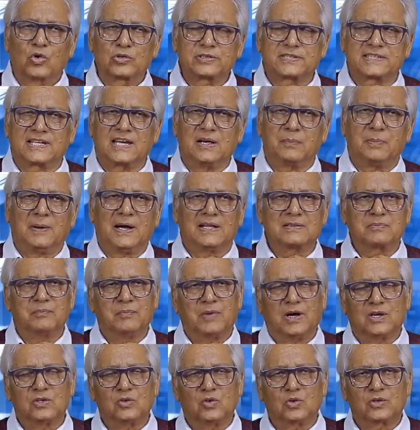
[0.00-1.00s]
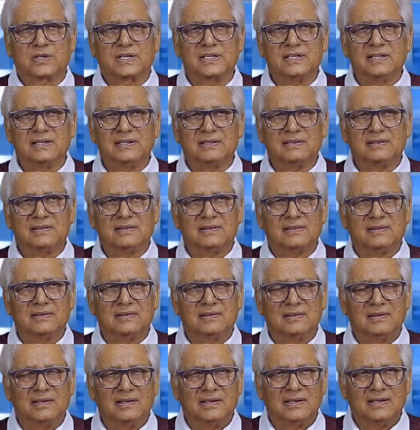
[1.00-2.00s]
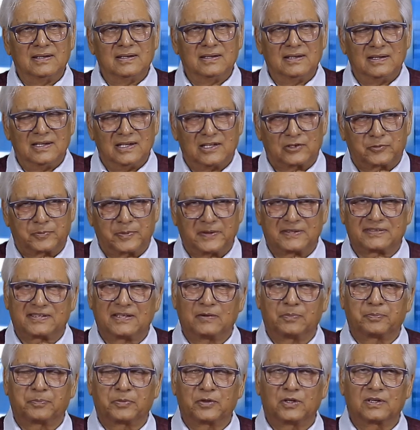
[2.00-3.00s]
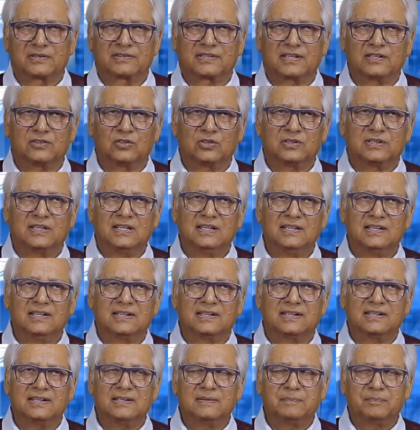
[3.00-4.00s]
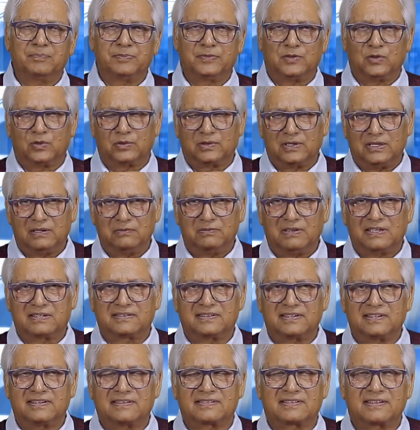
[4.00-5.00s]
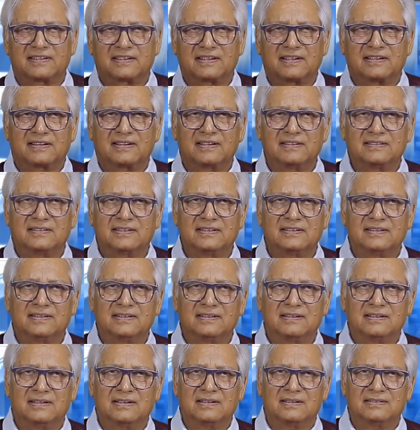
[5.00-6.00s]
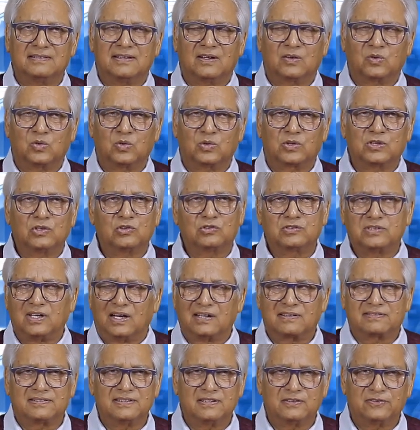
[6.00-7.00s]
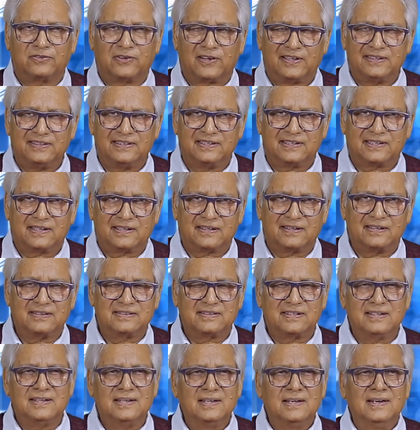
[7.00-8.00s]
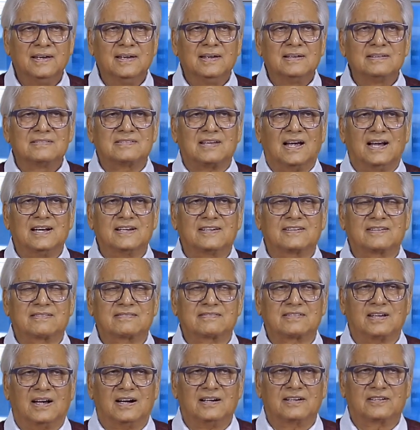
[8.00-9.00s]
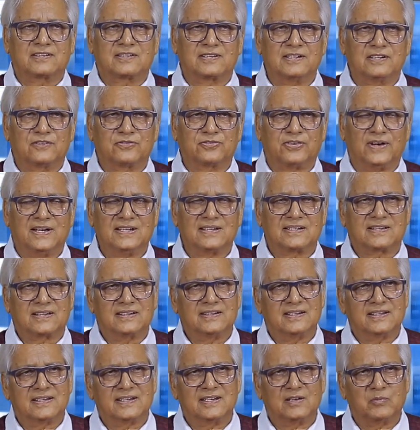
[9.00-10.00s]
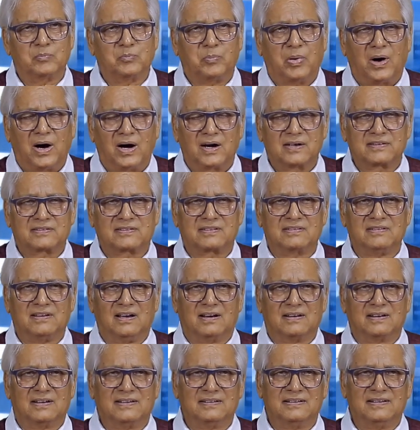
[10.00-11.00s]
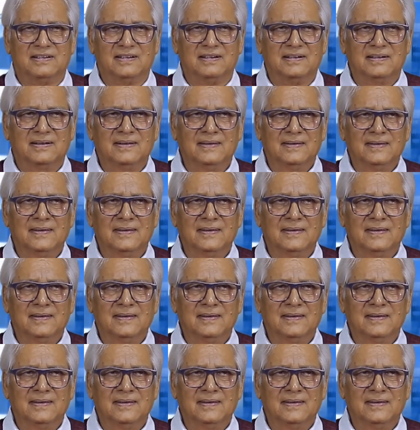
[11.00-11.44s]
उसके बाद मानो कि स्पेशल पुलिस है जो दिल्ली की जो इन्वेस्टिगेशन कर रही थी दंगों की वो चार्जशीट फाइल नहीं कर रही थी चार्ज चार्जशीट फाइल करने की बाढ़ सी आ गई है